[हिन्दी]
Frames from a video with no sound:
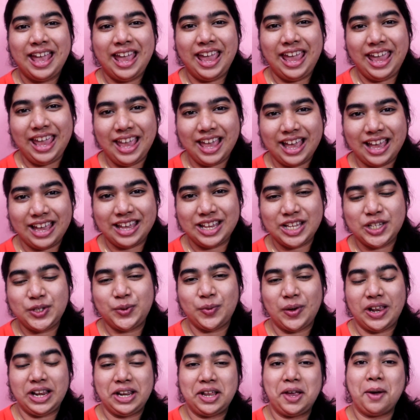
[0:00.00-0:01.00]
हे गाइज़
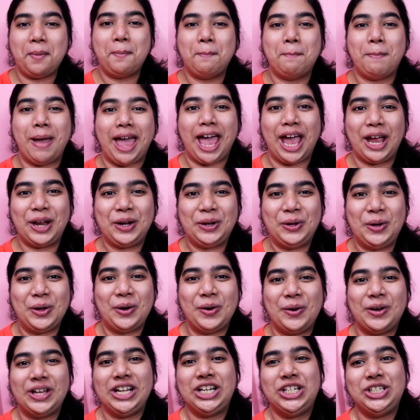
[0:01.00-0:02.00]
वेलकम बैक टू
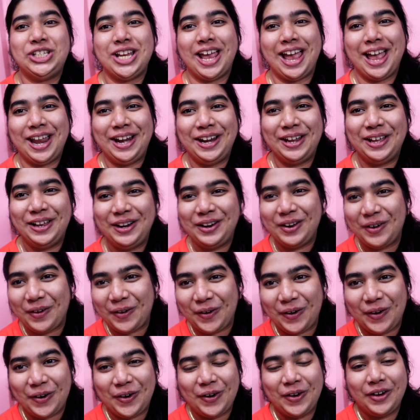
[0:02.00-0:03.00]
अवर चैनल
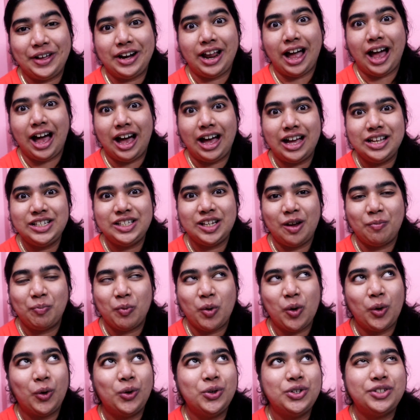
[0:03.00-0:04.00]
और आज
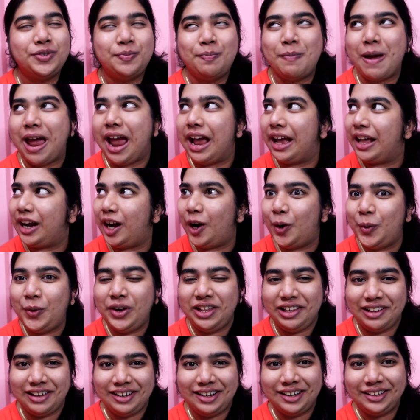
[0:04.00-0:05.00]
आपको कुछ
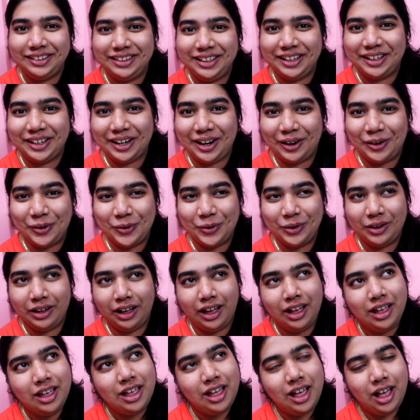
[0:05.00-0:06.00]
बैकग्राउंड ही अलग दिख रहा
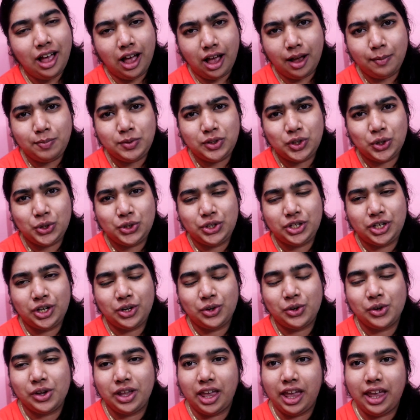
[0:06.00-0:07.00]
होगा आप सोच
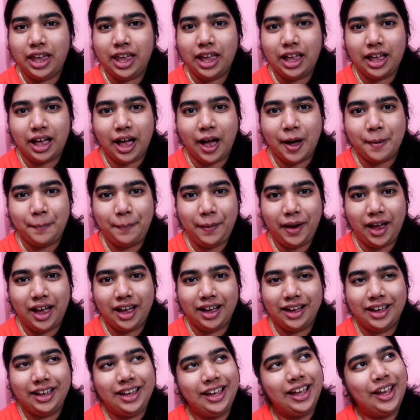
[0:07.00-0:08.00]
रहे होंगे ये कहाँ पे आ
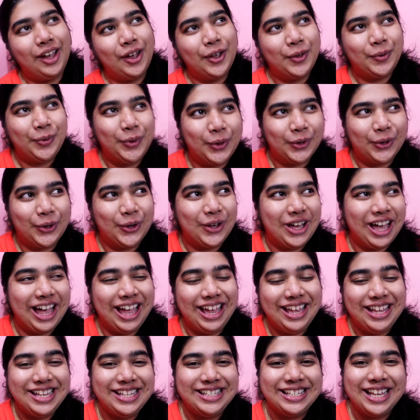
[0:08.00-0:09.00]
गई है तो
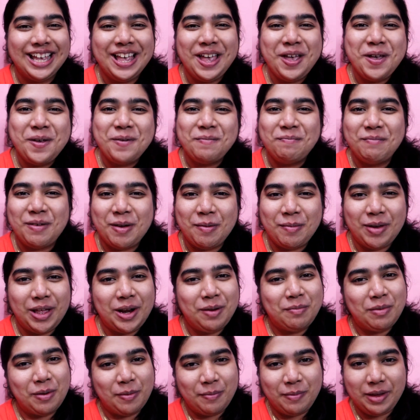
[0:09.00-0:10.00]
गाइज मैं
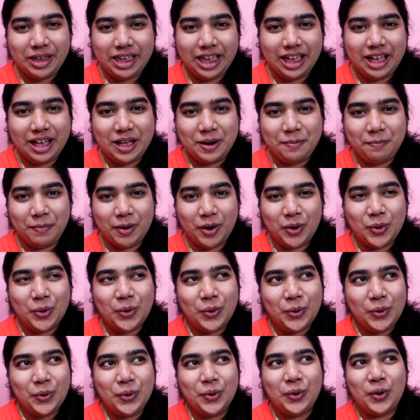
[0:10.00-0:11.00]
मेरे मम्मी के घर पे
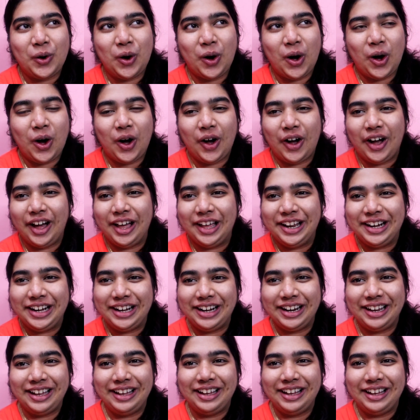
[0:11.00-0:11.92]
हूँ और